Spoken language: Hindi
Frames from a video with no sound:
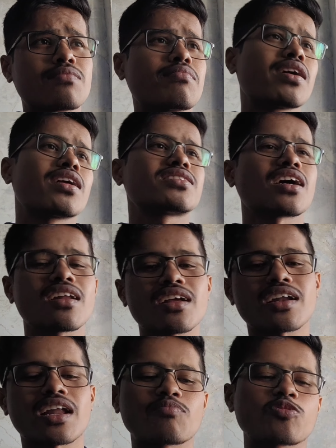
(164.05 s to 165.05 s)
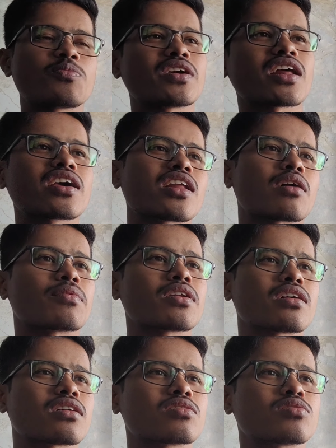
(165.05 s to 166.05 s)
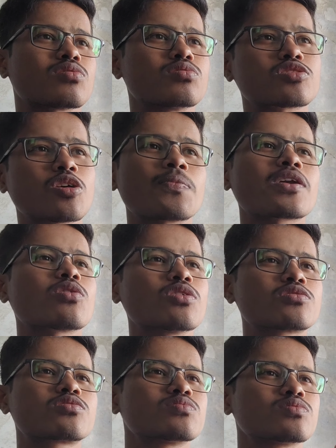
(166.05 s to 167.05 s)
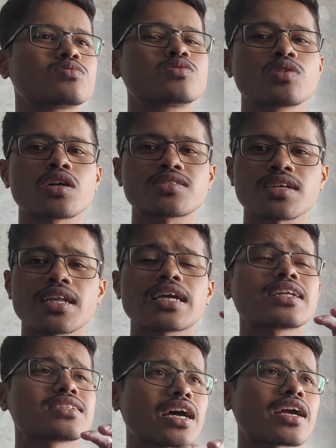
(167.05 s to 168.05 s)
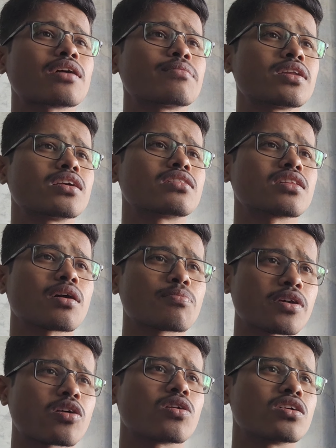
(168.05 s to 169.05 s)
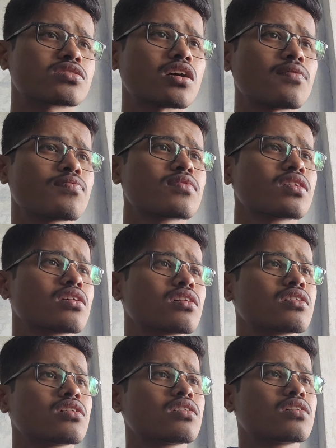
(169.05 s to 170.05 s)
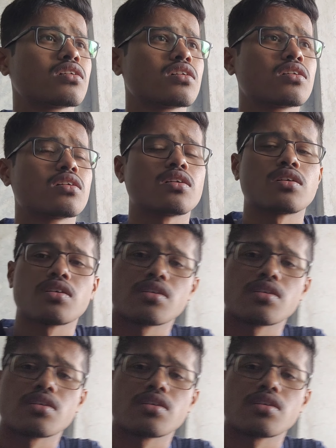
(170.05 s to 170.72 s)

मेरे चैनल का नाम तो मेरा ही नाम है ना तो उसके ऊपर कोई सर्च करने के लिए जाएगा भी नहीं इतना तेरा नाम सर्च करेगा ना सिर्फ हो गया